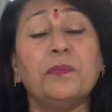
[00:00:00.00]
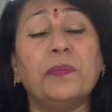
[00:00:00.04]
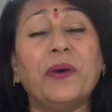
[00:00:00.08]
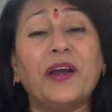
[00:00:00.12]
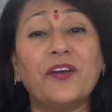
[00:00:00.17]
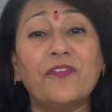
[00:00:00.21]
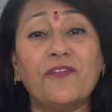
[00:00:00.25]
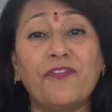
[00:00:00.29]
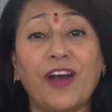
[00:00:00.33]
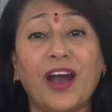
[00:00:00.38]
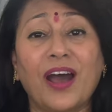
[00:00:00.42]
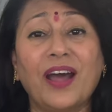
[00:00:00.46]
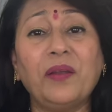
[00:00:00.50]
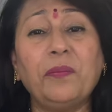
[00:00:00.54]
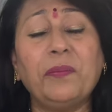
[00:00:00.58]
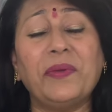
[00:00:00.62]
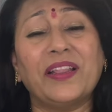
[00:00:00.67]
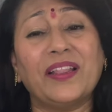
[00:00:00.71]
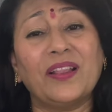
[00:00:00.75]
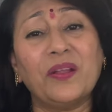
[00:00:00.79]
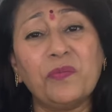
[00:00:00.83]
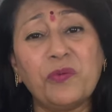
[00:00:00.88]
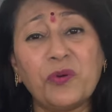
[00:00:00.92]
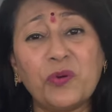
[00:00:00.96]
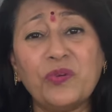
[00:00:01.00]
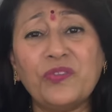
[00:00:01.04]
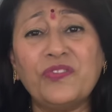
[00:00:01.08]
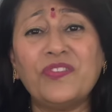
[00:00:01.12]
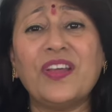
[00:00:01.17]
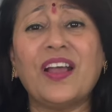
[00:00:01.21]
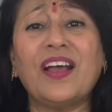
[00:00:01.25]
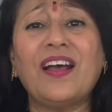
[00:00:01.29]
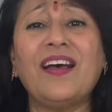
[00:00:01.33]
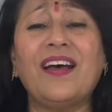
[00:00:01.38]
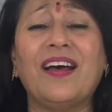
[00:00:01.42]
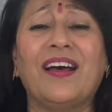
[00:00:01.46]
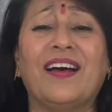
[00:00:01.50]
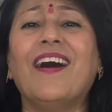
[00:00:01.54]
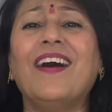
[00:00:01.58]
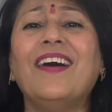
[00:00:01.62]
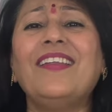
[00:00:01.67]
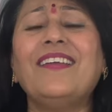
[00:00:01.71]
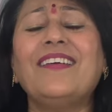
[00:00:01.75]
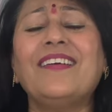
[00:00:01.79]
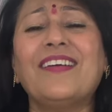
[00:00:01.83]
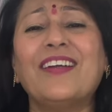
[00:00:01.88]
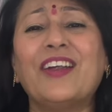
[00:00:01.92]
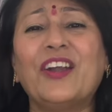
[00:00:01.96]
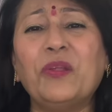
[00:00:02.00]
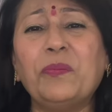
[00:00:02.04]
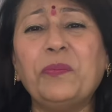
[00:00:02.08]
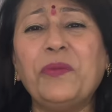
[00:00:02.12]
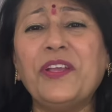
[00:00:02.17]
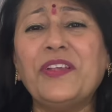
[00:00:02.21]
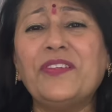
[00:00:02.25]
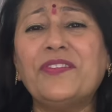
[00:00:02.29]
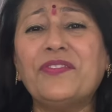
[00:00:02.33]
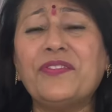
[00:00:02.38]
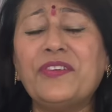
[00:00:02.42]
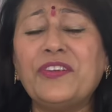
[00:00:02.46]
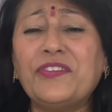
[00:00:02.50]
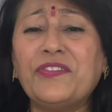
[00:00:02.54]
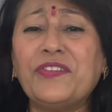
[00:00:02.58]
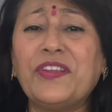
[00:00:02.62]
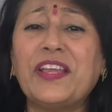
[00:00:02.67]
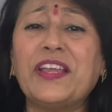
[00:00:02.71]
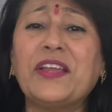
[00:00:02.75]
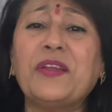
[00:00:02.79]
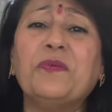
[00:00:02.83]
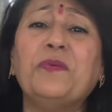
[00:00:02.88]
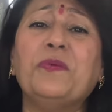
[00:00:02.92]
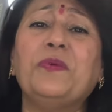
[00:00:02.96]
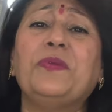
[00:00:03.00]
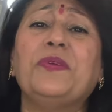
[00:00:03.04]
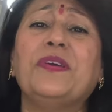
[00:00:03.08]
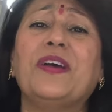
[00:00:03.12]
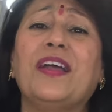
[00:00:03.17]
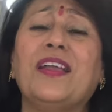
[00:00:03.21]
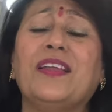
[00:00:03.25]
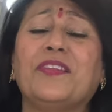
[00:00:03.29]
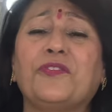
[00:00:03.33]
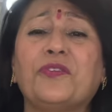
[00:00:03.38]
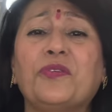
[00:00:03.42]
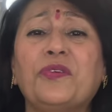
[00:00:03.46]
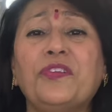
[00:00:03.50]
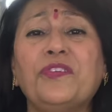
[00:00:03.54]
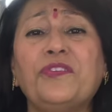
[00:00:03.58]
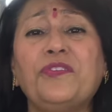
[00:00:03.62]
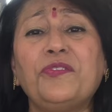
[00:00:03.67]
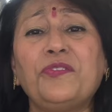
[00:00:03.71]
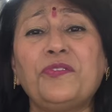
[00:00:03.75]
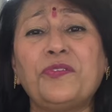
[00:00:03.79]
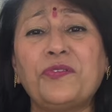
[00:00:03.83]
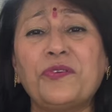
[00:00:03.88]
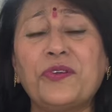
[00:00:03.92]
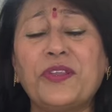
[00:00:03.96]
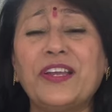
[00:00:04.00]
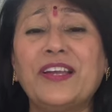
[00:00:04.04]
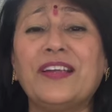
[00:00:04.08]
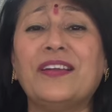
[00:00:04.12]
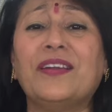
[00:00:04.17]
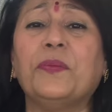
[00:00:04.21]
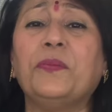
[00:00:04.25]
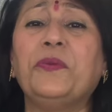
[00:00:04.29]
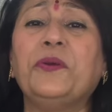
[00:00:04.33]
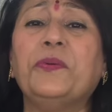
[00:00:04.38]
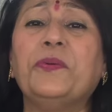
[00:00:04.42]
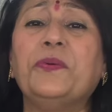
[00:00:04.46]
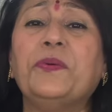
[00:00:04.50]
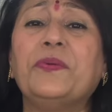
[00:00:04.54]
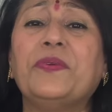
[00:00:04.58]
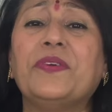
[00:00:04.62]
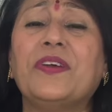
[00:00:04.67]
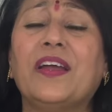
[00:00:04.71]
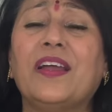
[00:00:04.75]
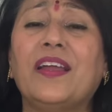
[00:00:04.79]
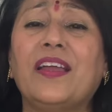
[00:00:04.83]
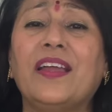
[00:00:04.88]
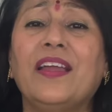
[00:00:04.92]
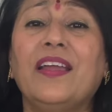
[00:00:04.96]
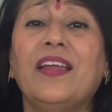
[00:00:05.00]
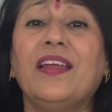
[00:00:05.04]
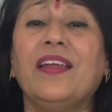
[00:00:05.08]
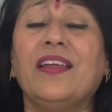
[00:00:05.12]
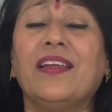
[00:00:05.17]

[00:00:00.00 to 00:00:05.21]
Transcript: भगवान मतलब ऊर्जा हर कण में सृष्टि के ऊर्जा है छोटे से छोटे कण में ऊर्जा है